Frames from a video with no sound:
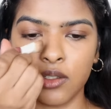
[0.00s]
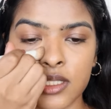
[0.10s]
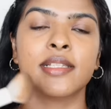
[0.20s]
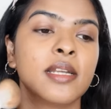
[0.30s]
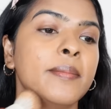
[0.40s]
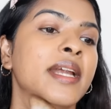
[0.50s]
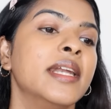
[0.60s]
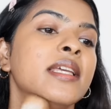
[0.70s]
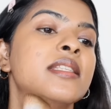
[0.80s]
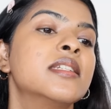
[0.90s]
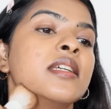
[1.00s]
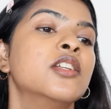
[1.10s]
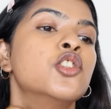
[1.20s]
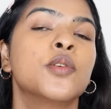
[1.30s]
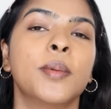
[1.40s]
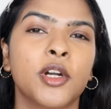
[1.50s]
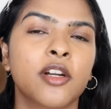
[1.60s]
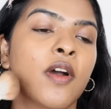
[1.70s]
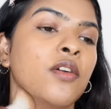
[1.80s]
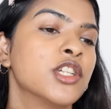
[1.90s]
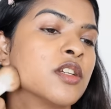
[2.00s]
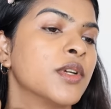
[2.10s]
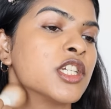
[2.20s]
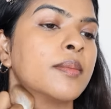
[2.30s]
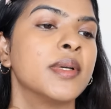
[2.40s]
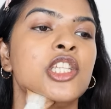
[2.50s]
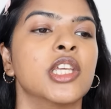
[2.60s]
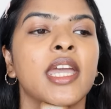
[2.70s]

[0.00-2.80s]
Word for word: लुक कंसलर ब्रांडिंग इज टर्न जो भी प्रोडक्ट फाउंडेशन ब्रश में बच